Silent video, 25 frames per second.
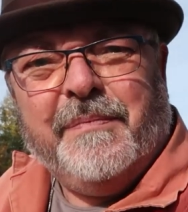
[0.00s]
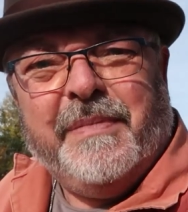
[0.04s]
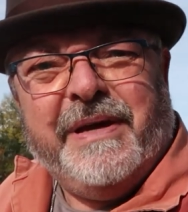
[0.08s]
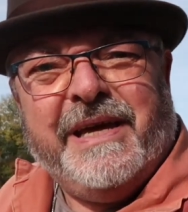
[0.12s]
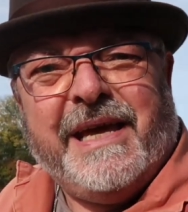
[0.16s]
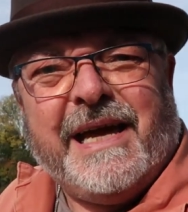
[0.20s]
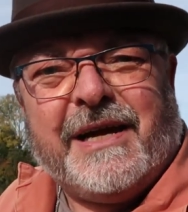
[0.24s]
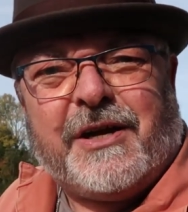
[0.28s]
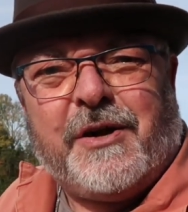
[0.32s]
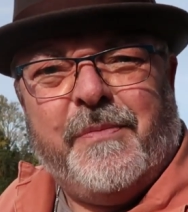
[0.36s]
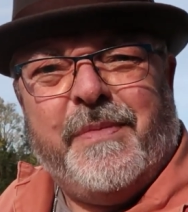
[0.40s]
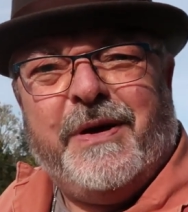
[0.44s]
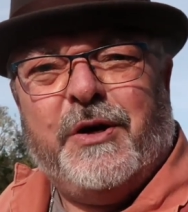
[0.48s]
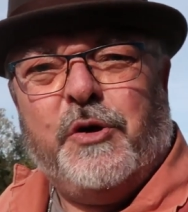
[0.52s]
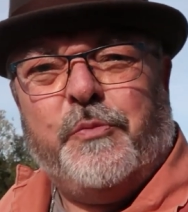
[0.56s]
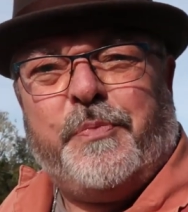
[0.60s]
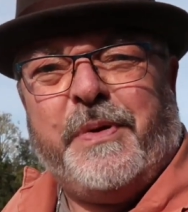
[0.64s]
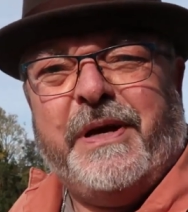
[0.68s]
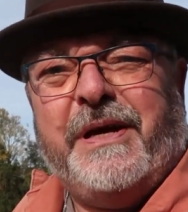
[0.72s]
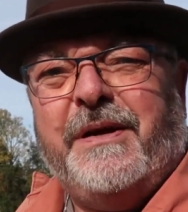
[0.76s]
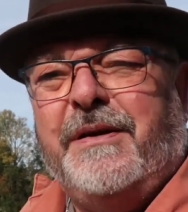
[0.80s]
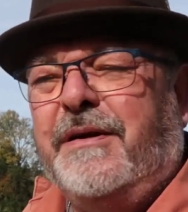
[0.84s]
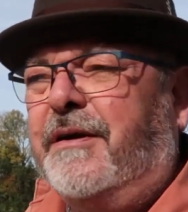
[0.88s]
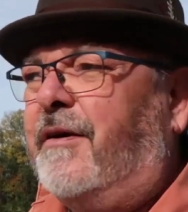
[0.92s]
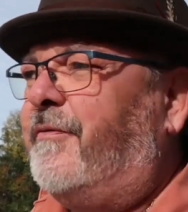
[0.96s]
mais il y a comme un
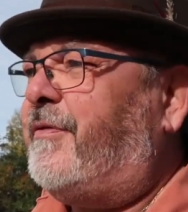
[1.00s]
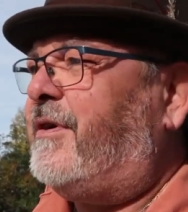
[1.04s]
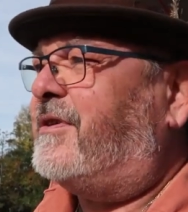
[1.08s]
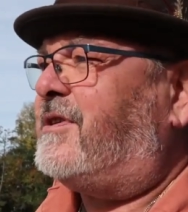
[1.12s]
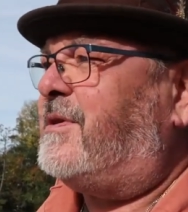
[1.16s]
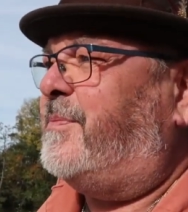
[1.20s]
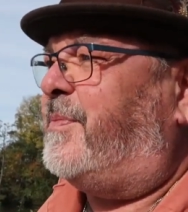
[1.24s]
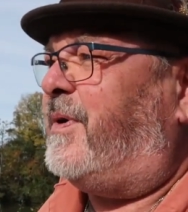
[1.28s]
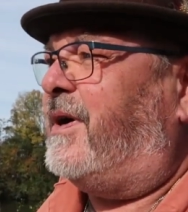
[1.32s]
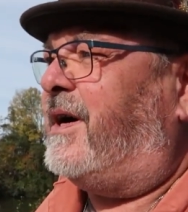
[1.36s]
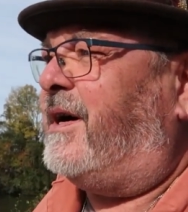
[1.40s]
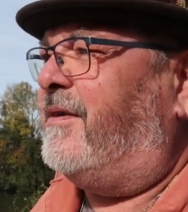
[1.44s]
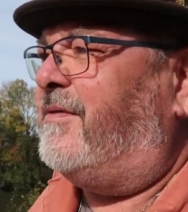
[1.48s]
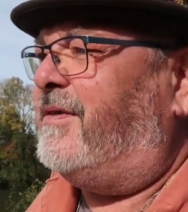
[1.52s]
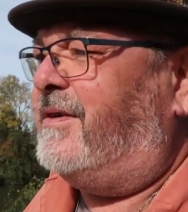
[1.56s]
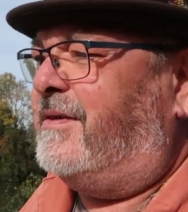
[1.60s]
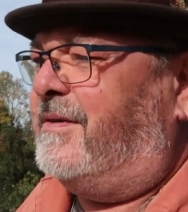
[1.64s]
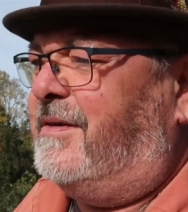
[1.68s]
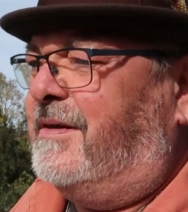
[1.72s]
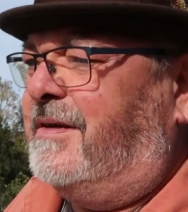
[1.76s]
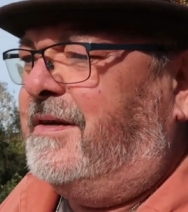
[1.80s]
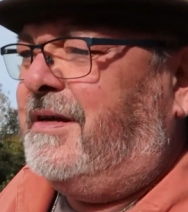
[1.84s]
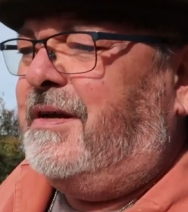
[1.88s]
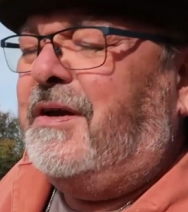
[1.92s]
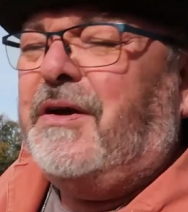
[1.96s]
loupé, enfin c'est pas grave.
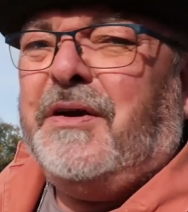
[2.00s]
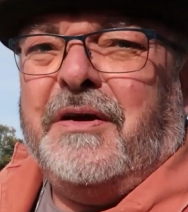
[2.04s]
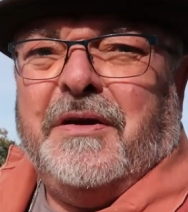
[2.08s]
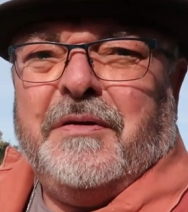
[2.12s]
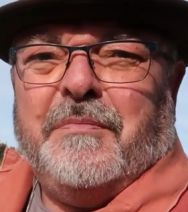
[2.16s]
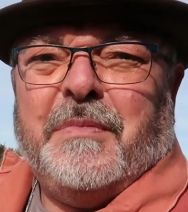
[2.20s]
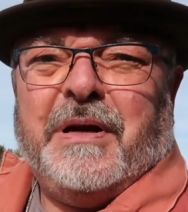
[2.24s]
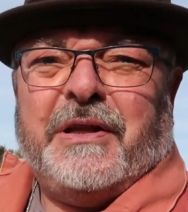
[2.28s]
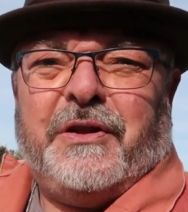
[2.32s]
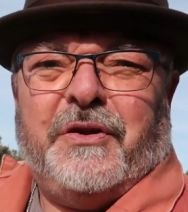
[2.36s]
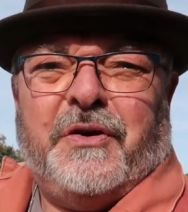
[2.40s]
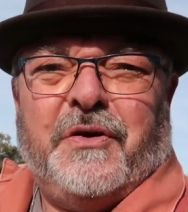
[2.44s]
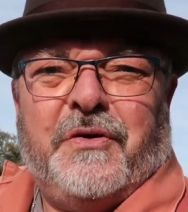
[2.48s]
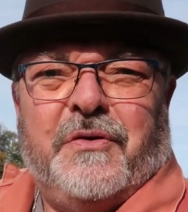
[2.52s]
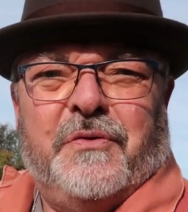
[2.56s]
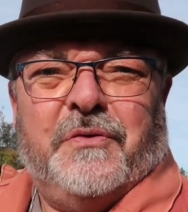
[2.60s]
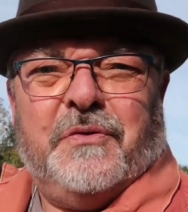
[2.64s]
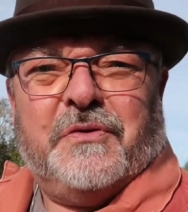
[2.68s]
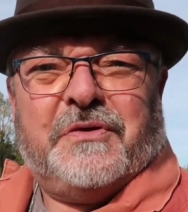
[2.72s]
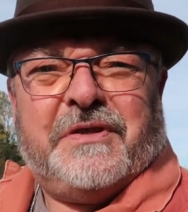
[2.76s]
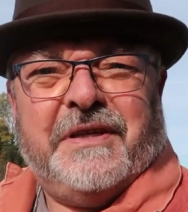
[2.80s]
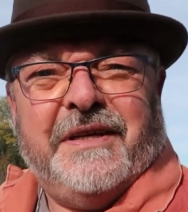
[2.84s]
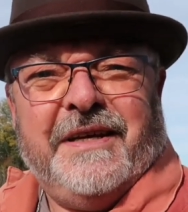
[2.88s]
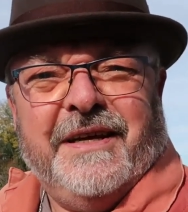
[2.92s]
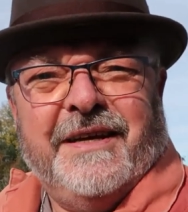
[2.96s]
Maintenant
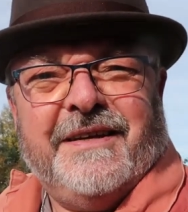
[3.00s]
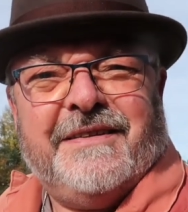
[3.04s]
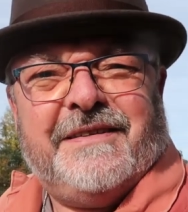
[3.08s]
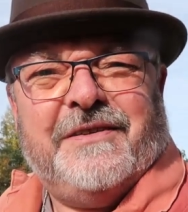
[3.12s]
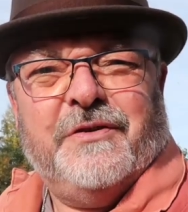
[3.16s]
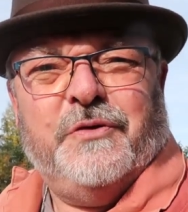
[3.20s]
on sait, hein,